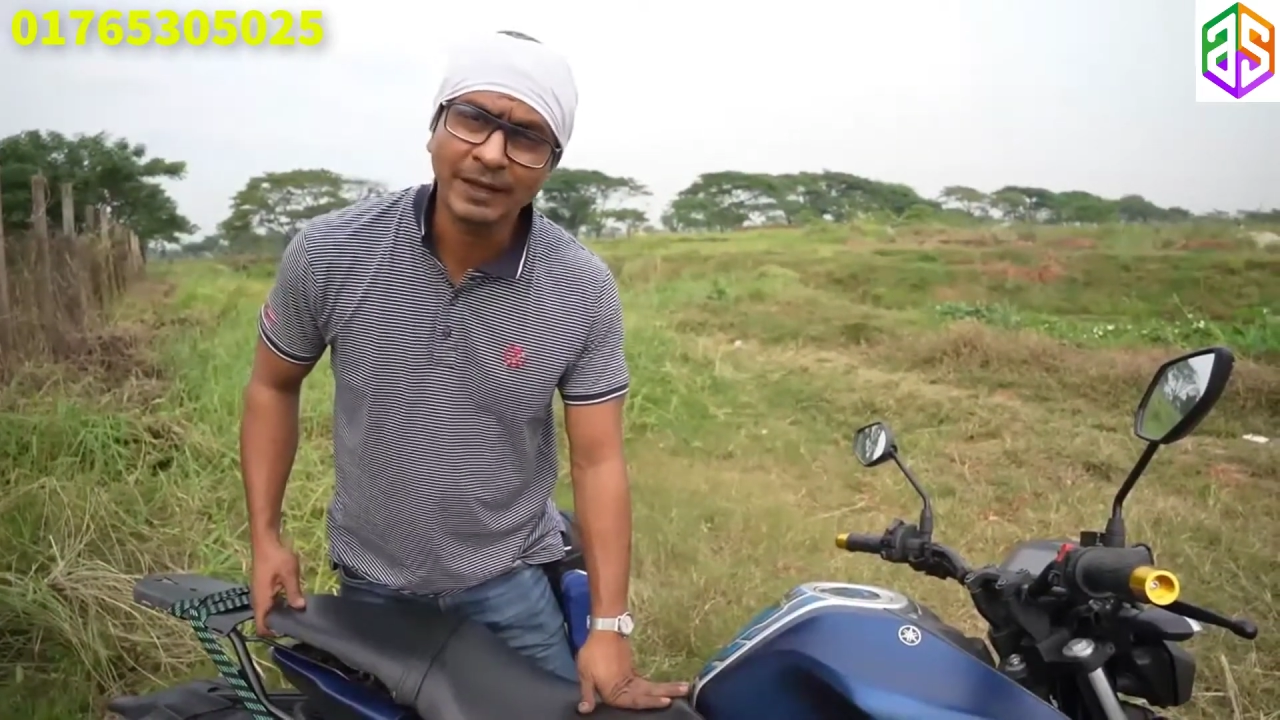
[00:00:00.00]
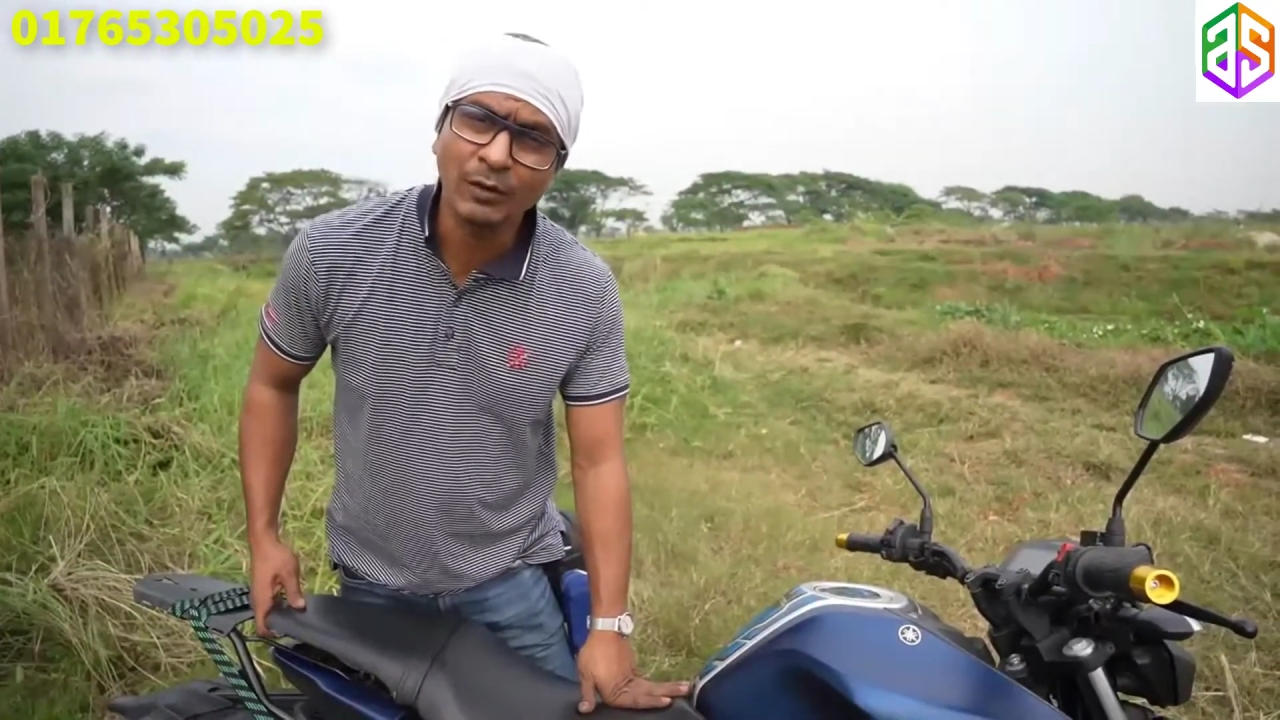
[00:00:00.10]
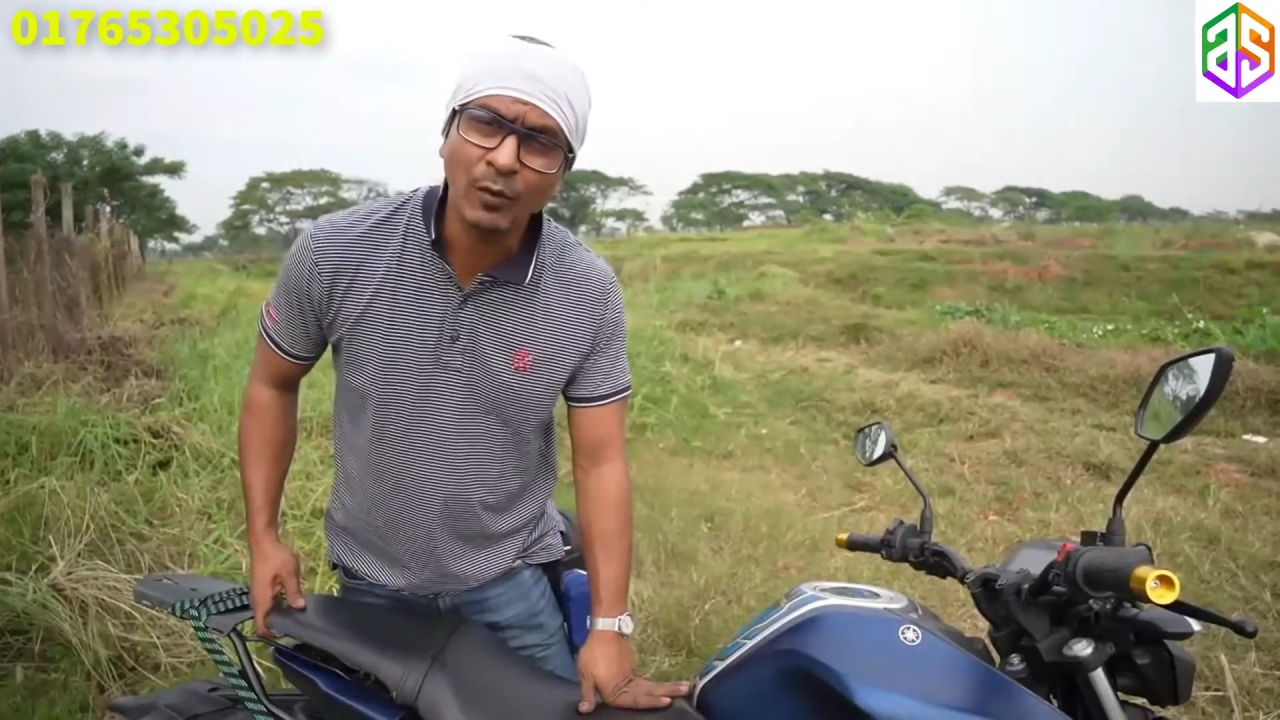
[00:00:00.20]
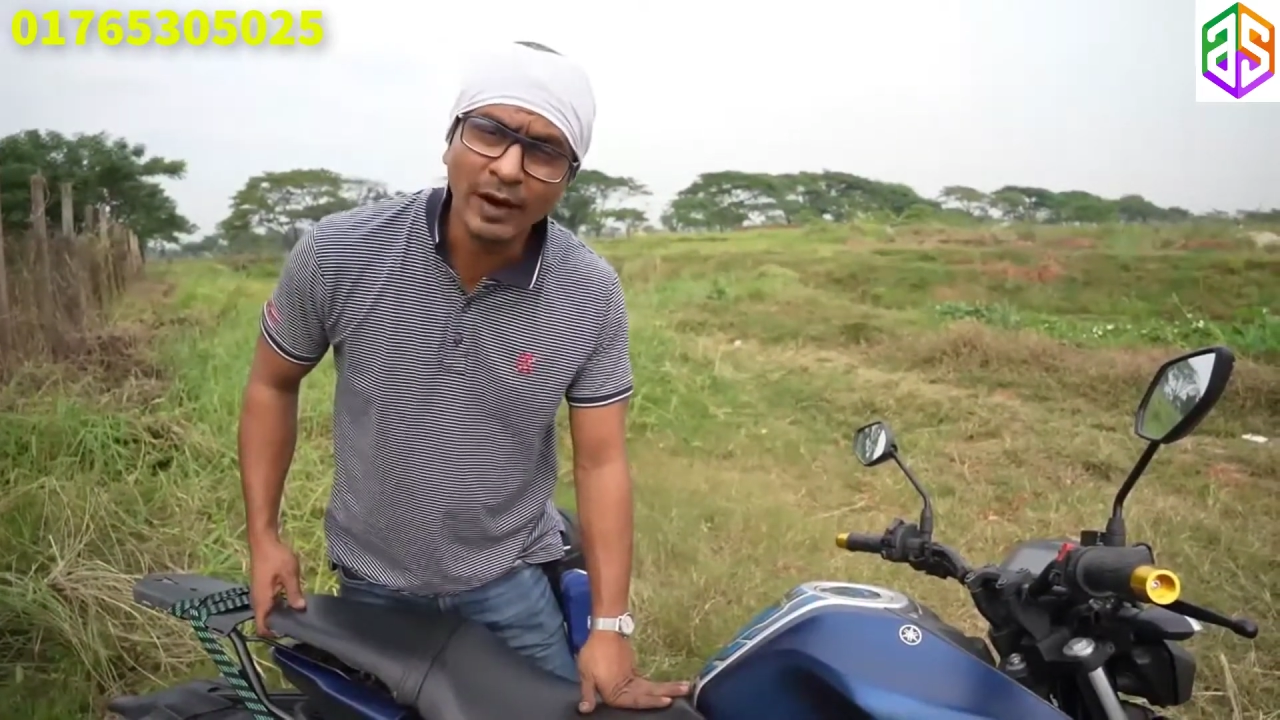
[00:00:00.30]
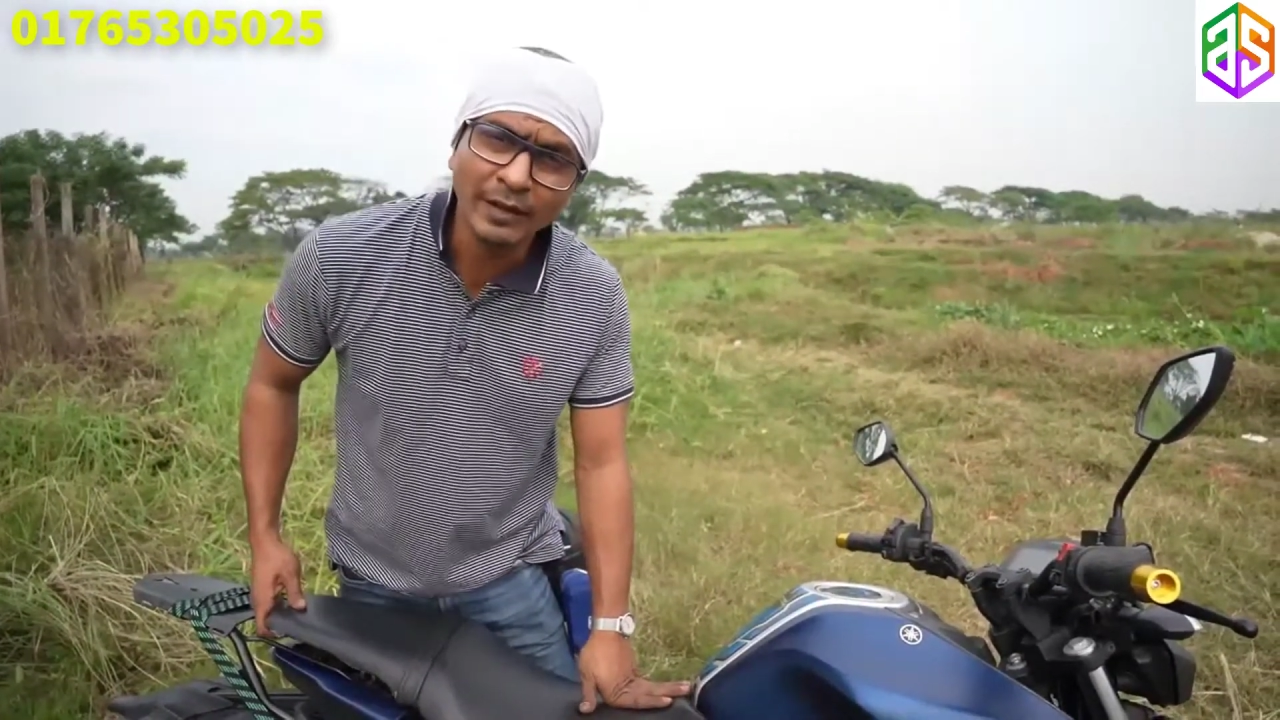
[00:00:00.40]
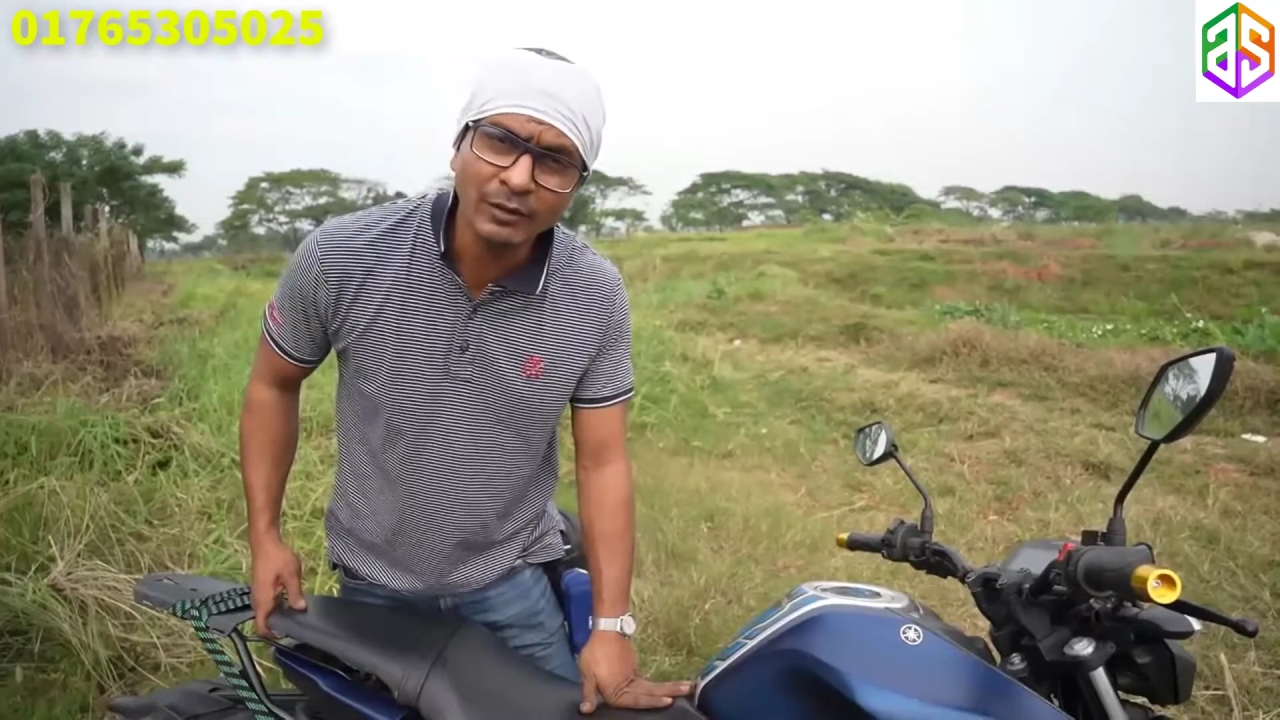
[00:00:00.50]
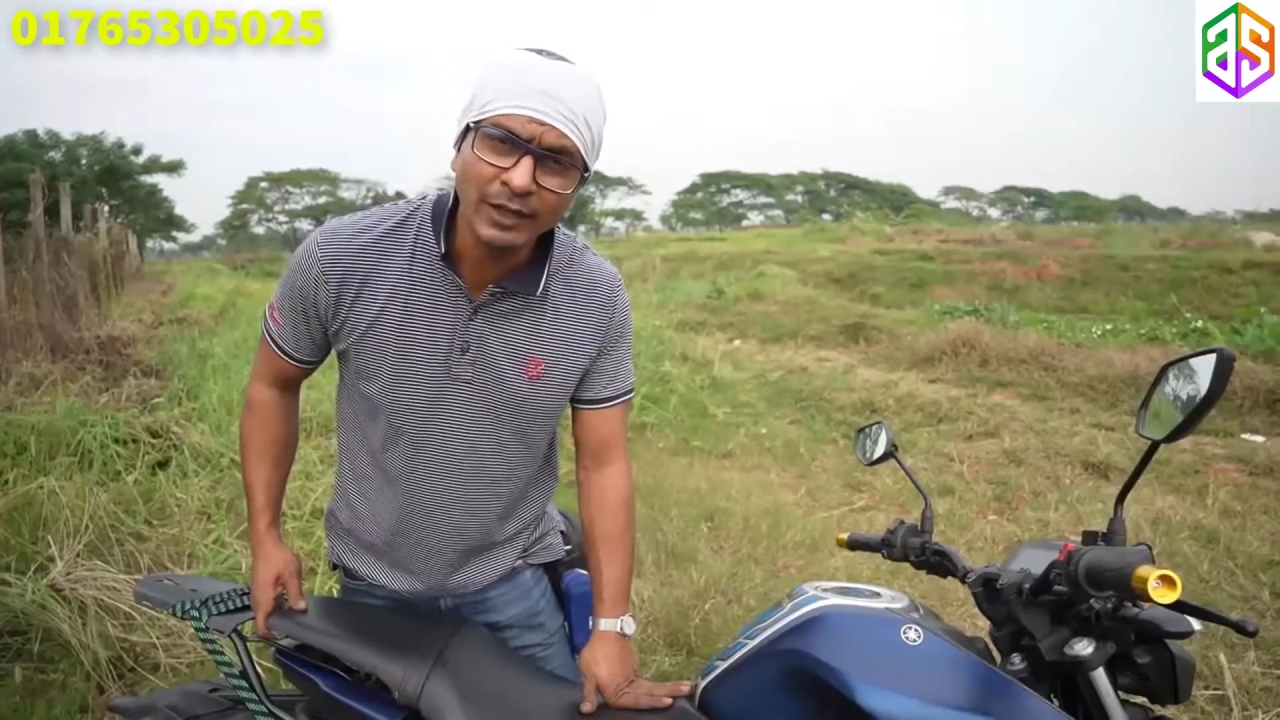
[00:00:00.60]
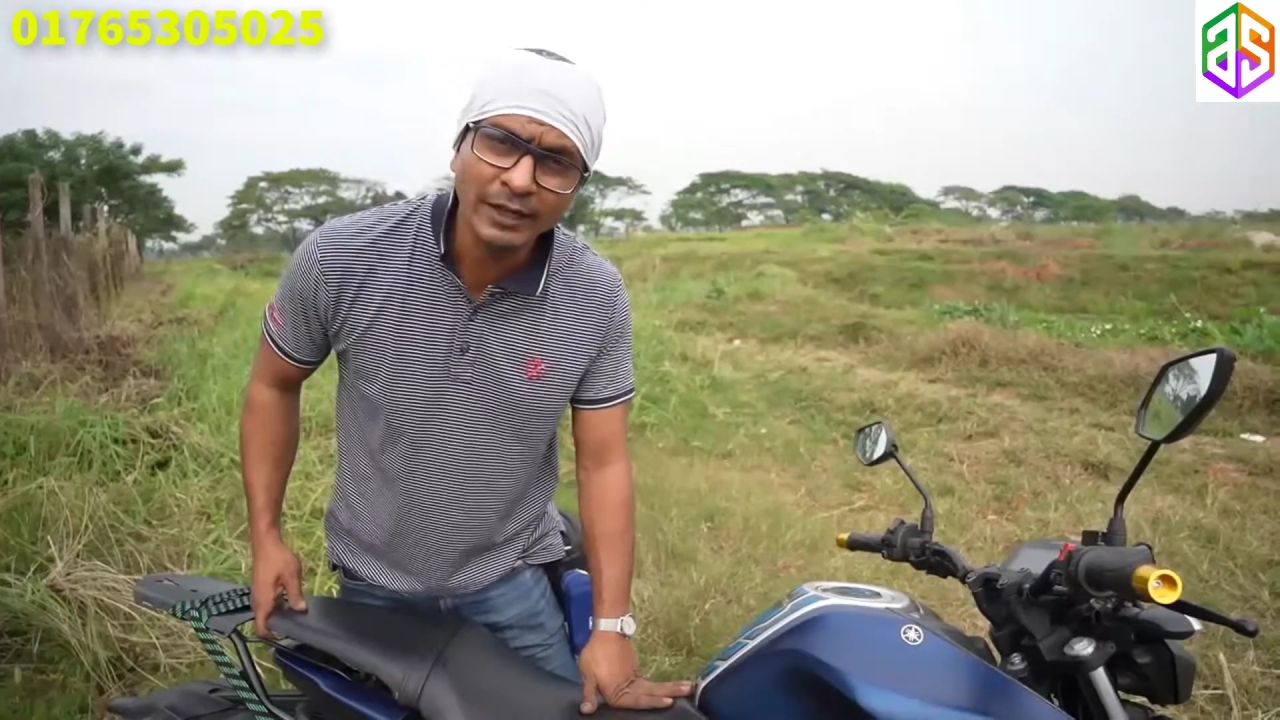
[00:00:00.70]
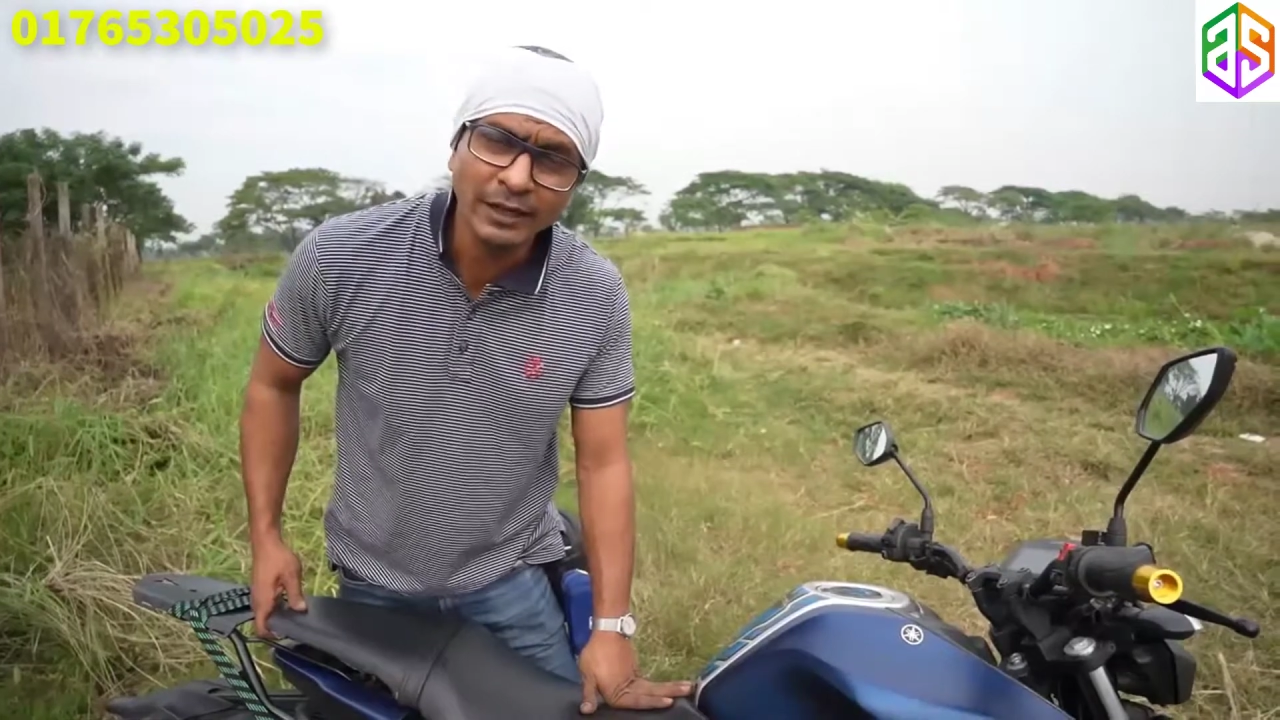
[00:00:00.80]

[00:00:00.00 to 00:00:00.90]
বাইকের ওয়ারিংও